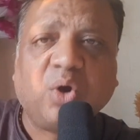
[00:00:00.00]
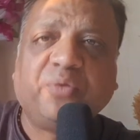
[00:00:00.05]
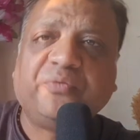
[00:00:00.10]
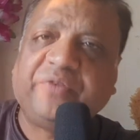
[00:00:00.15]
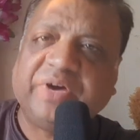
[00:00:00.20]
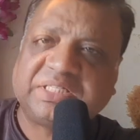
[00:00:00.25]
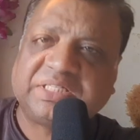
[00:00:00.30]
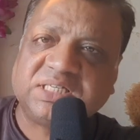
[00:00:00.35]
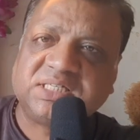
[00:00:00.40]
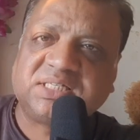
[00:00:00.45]

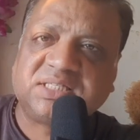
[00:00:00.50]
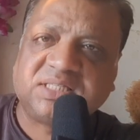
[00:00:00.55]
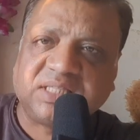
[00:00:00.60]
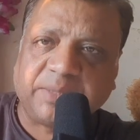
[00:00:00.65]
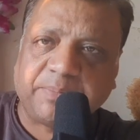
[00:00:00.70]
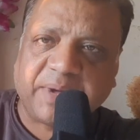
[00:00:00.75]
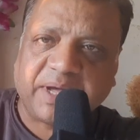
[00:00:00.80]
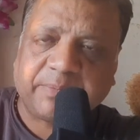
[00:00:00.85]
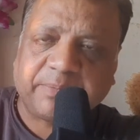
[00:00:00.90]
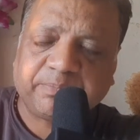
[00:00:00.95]
वैसी स्थिति
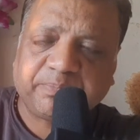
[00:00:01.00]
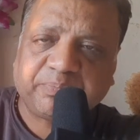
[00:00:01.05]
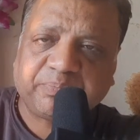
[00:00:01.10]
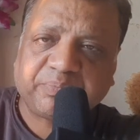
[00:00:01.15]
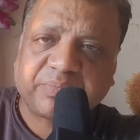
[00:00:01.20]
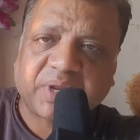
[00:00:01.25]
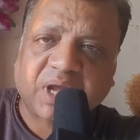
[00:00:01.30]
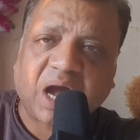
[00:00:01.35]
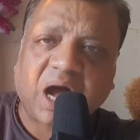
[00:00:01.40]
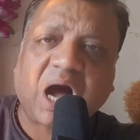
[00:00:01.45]
में
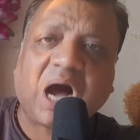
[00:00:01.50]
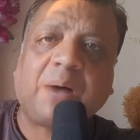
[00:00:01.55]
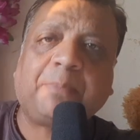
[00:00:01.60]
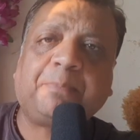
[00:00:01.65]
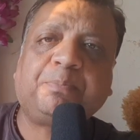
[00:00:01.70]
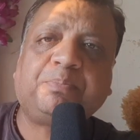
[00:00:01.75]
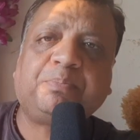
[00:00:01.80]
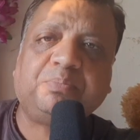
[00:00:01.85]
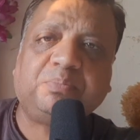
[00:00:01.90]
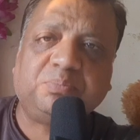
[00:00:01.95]
आप
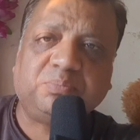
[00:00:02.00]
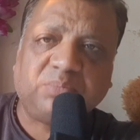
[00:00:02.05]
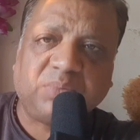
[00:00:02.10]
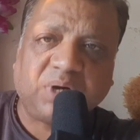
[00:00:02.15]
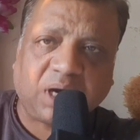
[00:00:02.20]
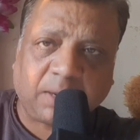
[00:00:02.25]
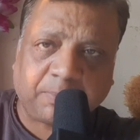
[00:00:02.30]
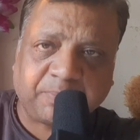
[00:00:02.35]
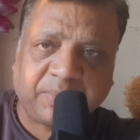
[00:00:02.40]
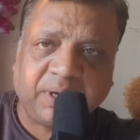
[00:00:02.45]

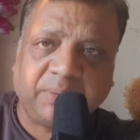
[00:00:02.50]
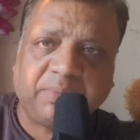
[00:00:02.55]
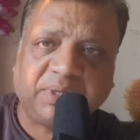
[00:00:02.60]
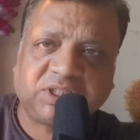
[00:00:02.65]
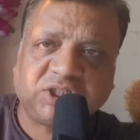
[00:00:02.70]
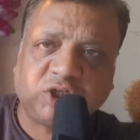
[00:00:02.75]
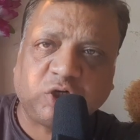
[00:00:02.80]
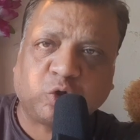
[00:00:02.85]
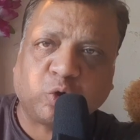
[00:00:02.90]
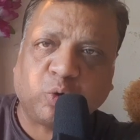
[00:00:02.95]
अपने
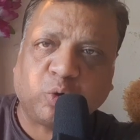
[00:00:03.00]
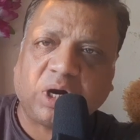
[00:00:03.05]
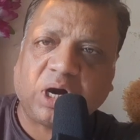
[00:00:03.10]
बच्चे को